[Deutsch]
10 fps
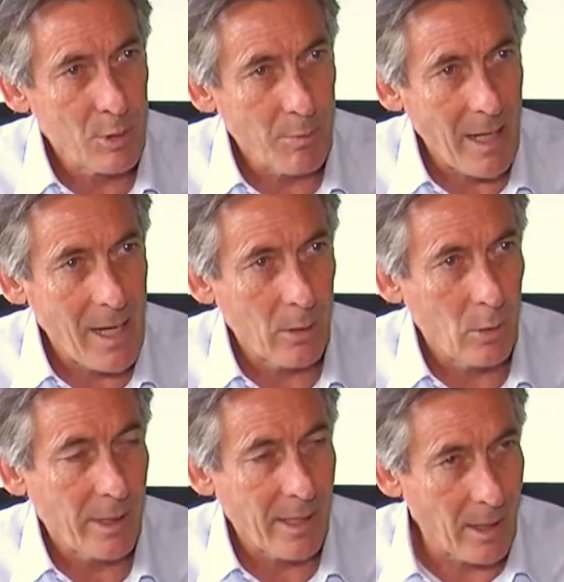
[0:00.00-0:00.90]

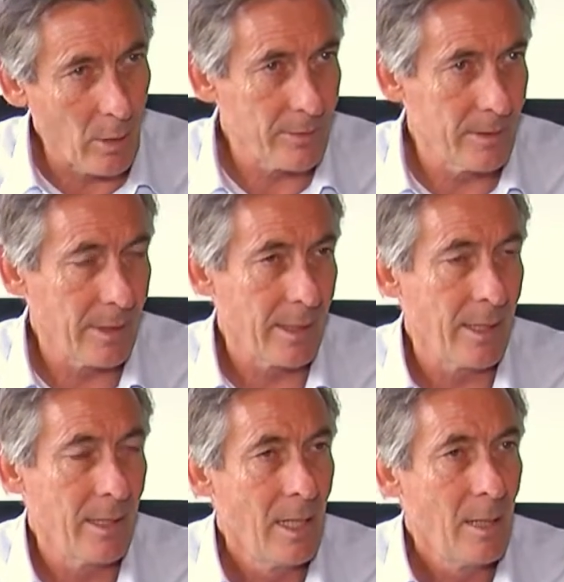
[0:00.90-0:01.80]
Sprachrohr nach außen
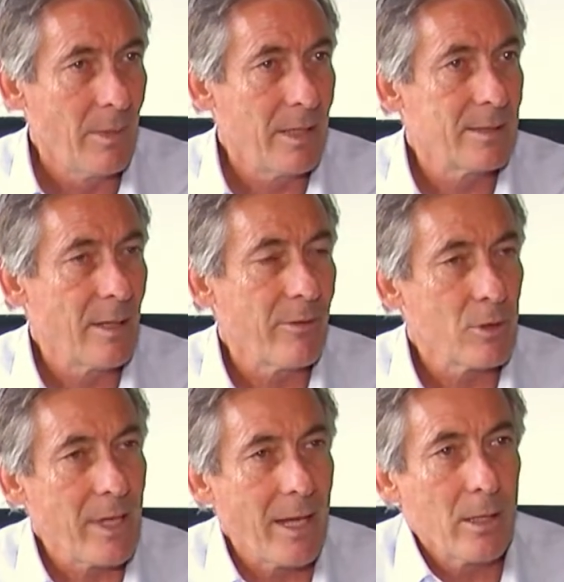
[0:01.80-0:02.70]
dringen, man ist einfach
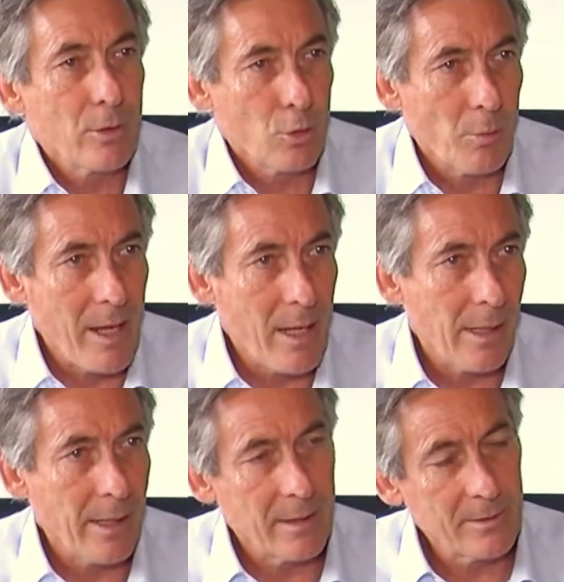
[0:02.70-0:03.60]
stärker zu
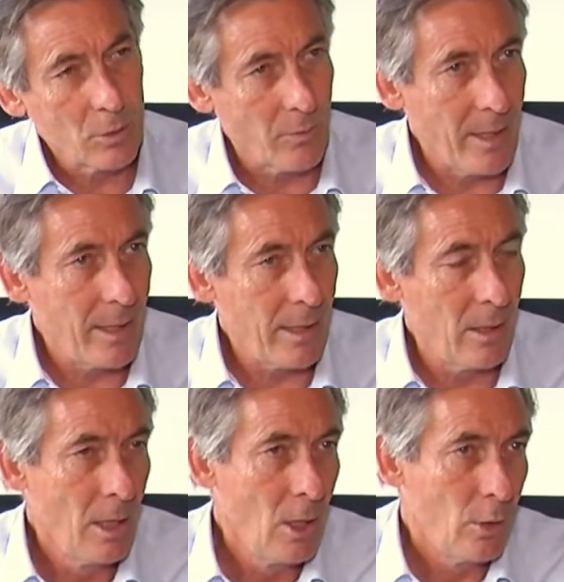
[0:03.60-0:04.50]
mehreren als zu weniger
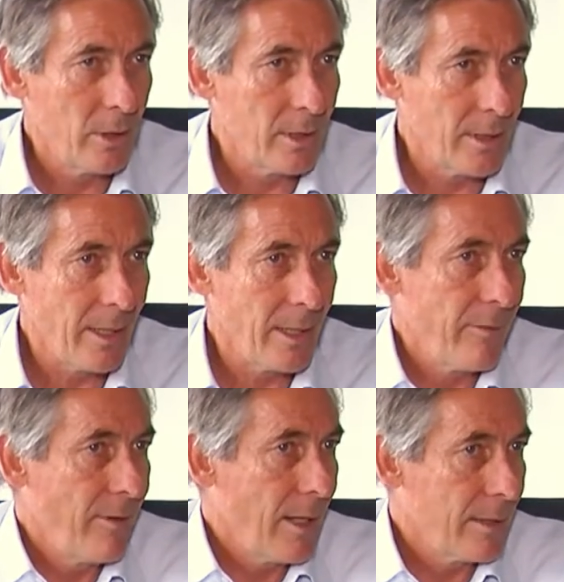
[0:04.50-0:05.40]
und ich denke,
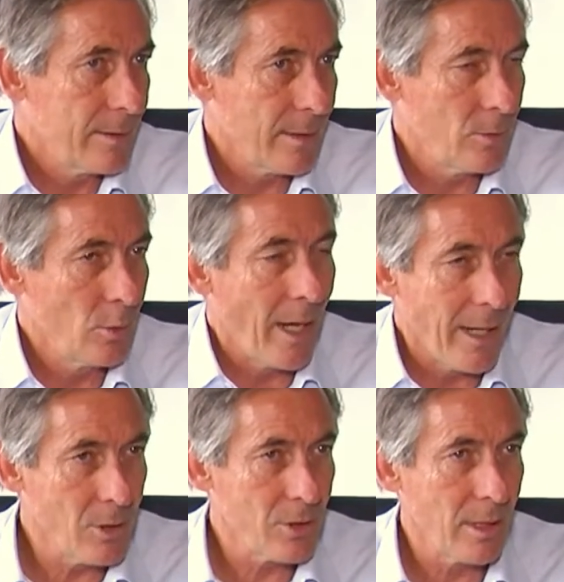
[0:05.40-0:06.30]
vielleicht ist das nur
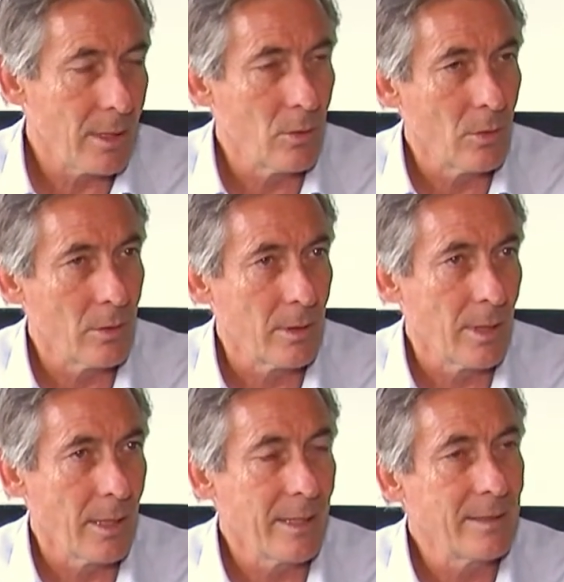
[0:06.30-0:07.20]
ein Schritt und
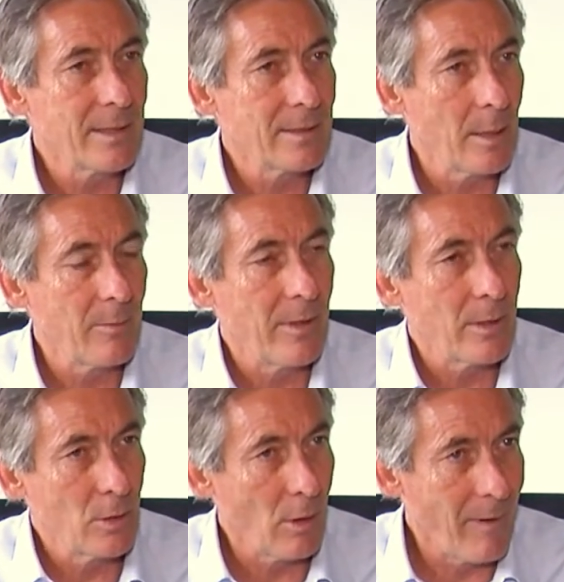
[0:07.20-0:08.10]
äh, insgesamt, wenn
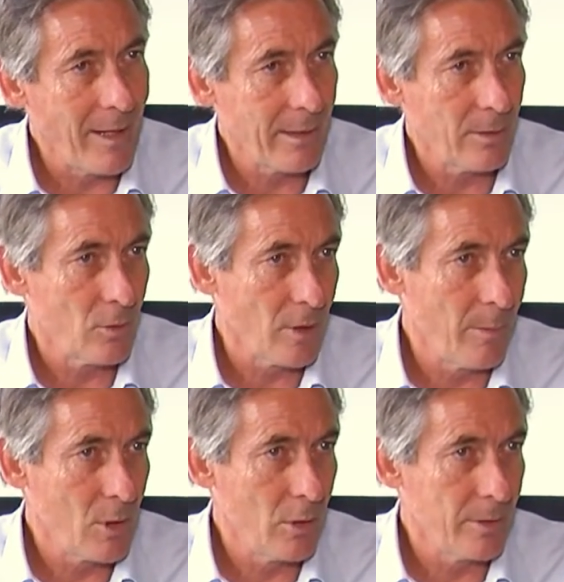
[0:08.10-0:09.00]
es noch weitere
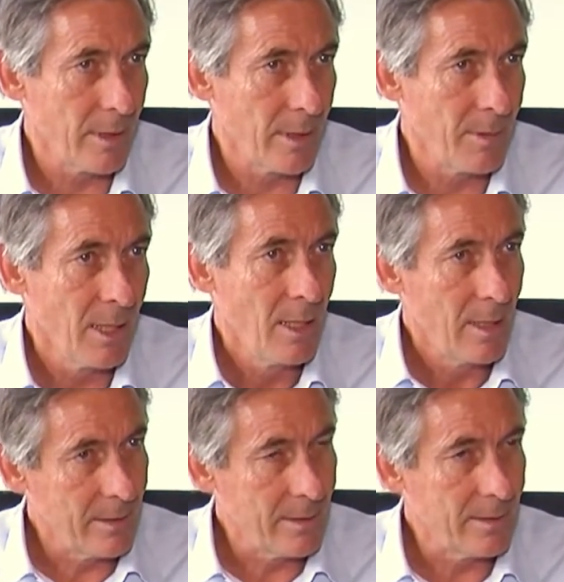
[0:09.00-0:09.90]
Zusammenschlüsse gibt,
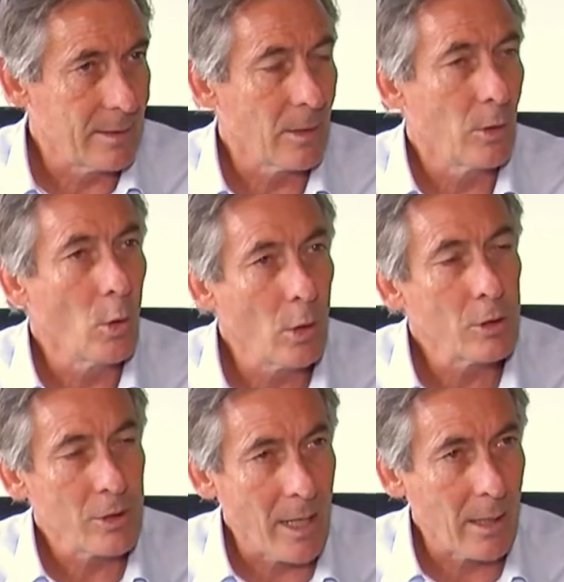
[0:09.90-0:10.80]
ist es sicher noch
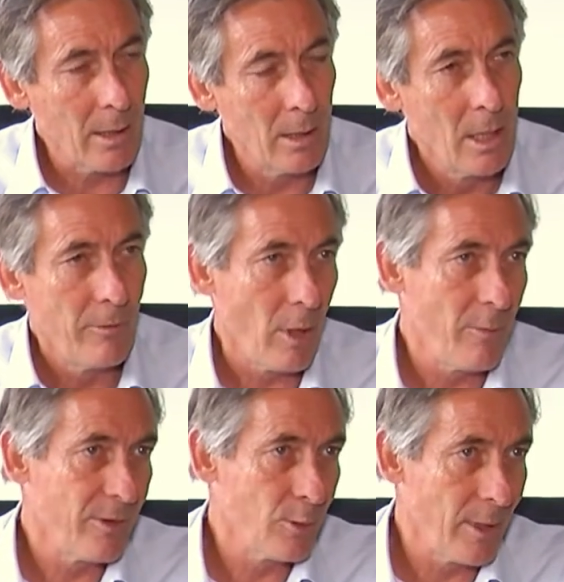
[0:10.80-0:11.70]
stärker, vor allem
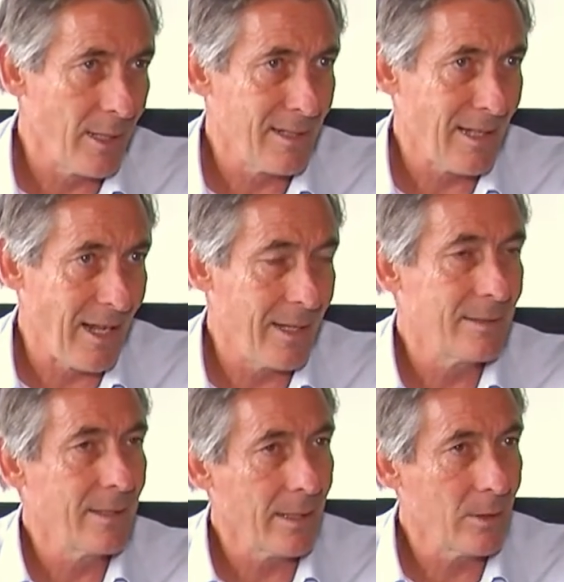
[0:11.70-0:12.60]
für so ein
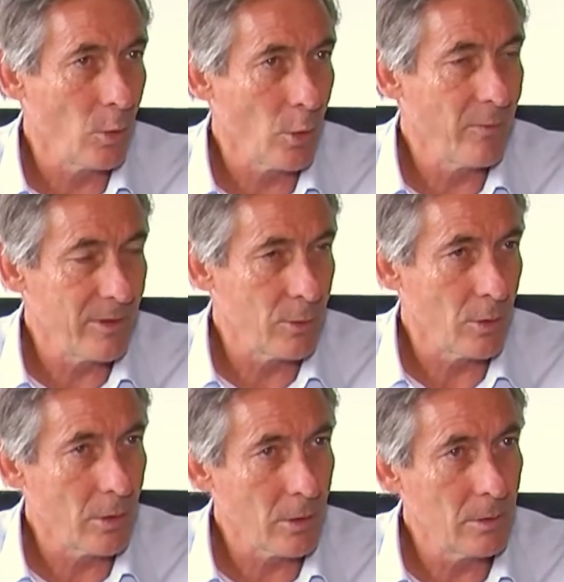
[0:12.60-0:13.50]
kleines Territorium wie
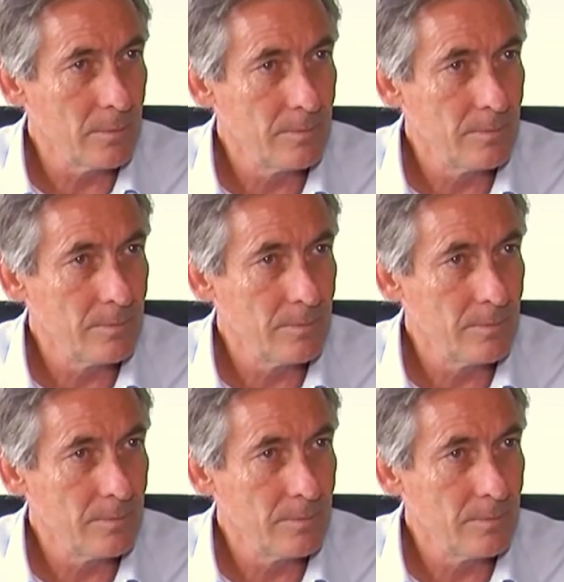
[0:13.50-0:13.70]
Südtirol.